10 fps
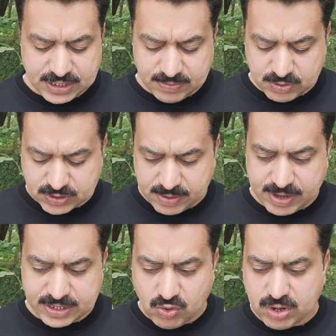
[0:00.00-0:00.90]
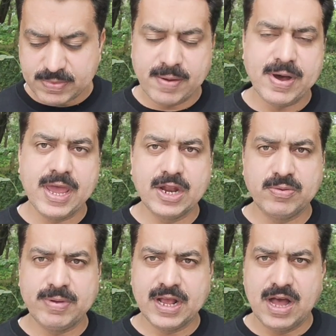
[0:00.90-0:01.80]
की थी फिर उसके बाद ये हुक्मनामा आया तो
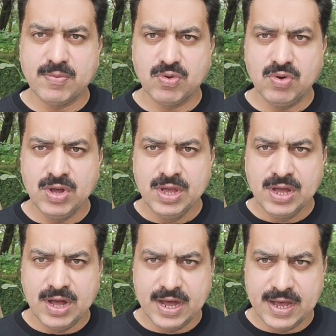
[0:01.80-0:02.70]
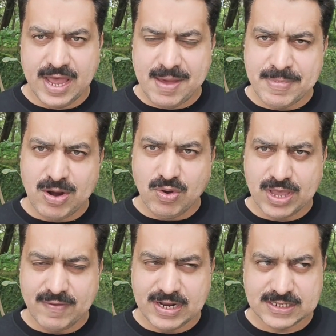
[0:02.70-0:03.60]
मैंने कहा आपको एम एल ओ
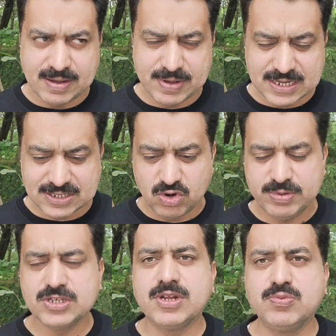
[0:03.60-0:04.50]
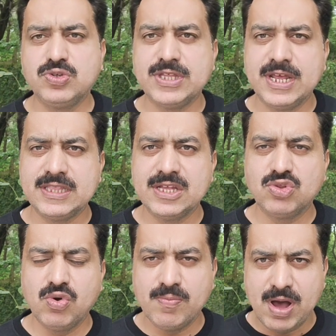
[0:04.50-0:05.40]
के हवाले से आप अक्सर बेशतर पूछते रहते हैं
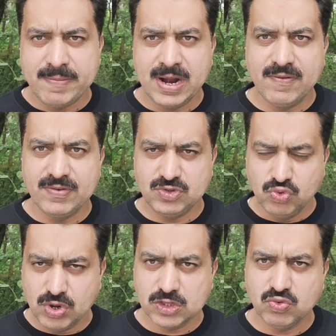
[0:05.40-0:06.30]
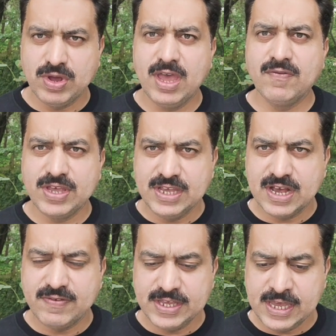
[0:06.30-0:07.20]
तो मामला जूँ का तू है वहीं
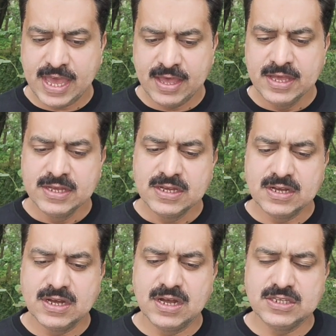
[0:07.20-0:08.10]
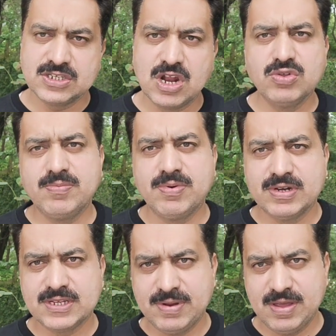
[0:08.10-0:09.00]
का वहीं है सलाउद्दीन पवर
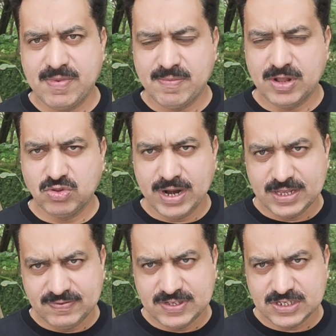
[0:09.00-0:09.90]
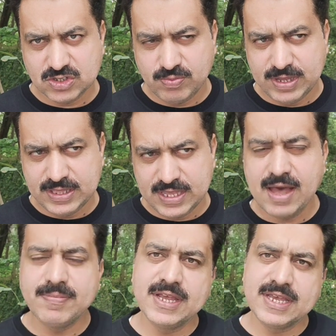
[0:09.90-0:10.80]
साहब ने यह मामला दोबारा चीफ जस्टिस को भेज दिया
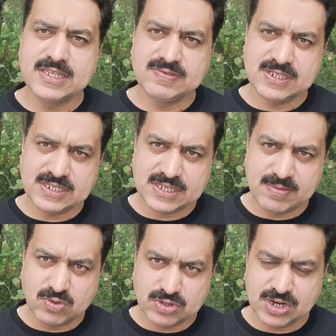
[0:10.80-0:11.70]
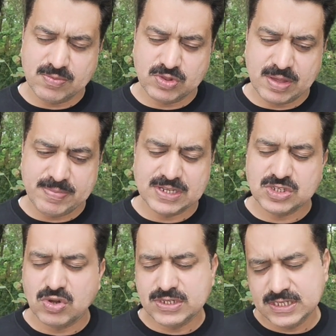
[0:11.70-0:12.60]
अब देखें चीफ जस्टिस साहब रोस्टर के मुताबिक
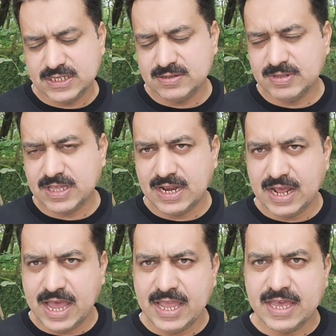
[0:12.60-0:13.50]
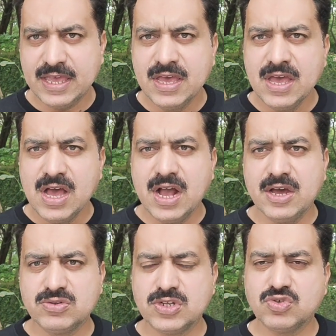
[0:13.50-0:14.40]
किसी और जज की जिम्मेदारी लगाएंगे
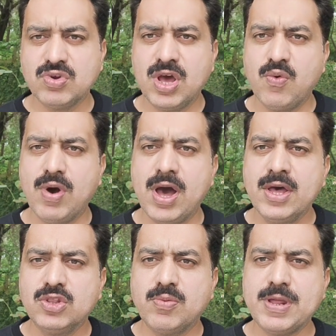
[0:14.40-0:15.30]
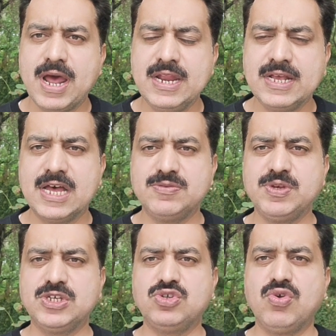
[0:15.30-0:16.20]
अगर उसने सुनना हुआ तो फिर अली काजमी
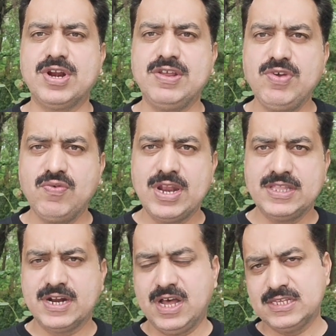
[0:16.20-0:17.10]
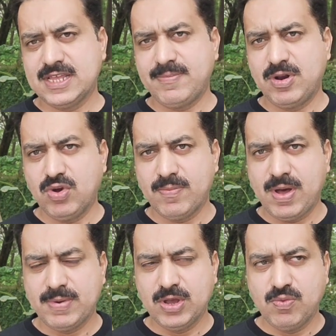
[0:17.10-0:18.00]
की जो रिव्यू वाली दरखास्त है एम के
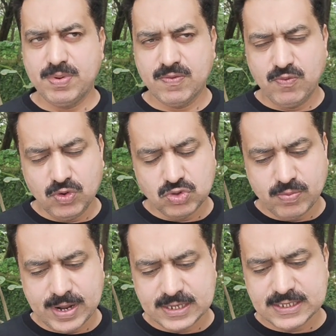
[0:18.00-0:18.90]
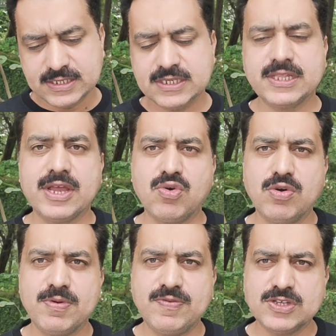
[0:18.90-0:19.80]
मामले को वो दोबारा से सीधा
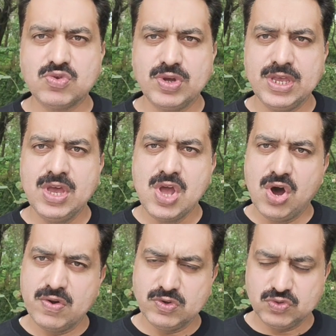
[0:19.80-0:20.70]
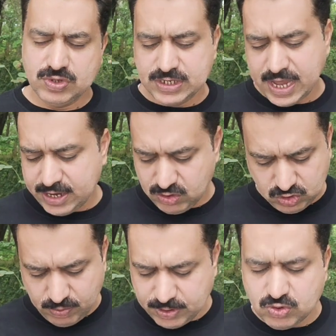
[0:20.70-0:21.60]
कोर्ट में फिक्स होगी और वो सुनी जाएगी और
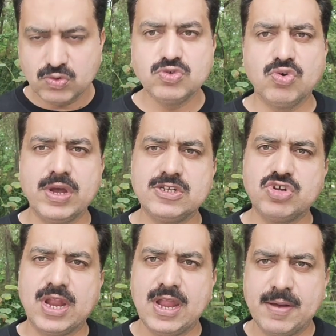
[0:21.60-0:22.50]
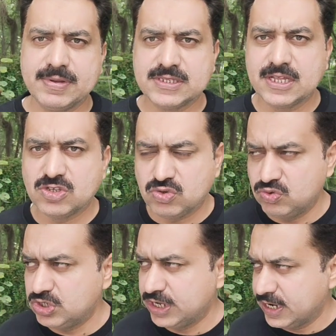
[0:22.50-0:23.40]
उसके ऊपर जो कुछ होगा इन आपके साथ
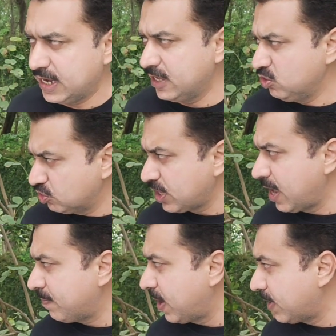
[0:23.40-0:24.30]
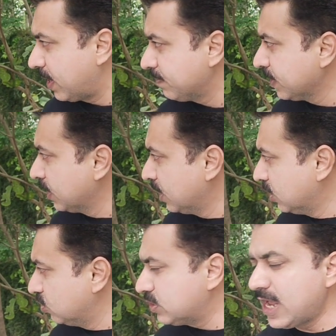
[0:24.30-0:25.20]
ज़रूर शेयर करेंगे दूसरा अहम
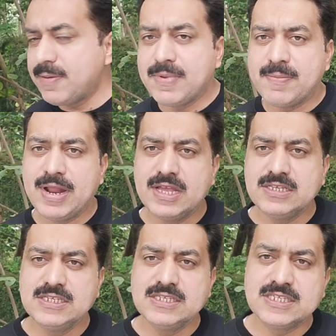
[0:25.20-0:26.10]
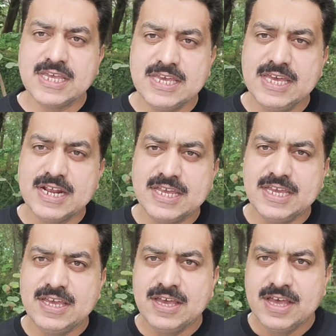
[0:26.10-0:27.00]
मामला दूसरा अहम मामला है जी जहीर की